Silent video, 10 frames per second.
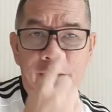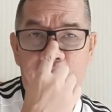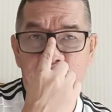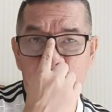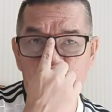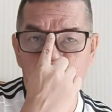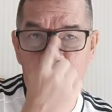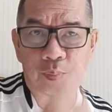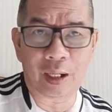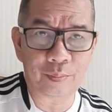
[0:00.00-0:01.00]

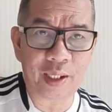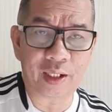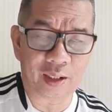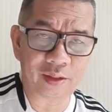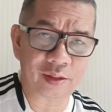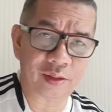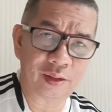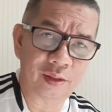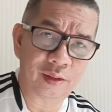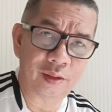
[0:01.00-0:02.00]
yaitu Palmeiras
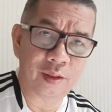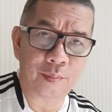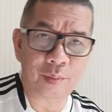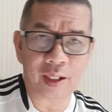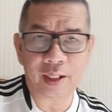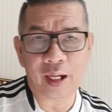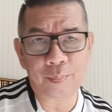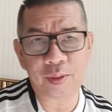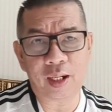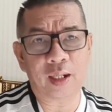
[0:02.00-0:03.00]

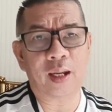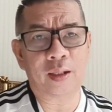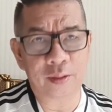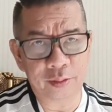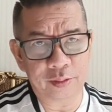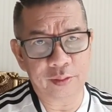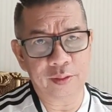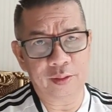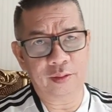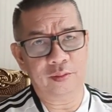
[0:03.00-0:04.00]
menghadapi Al Ahli,
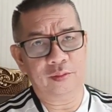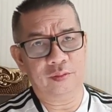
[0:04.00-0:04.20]
ya,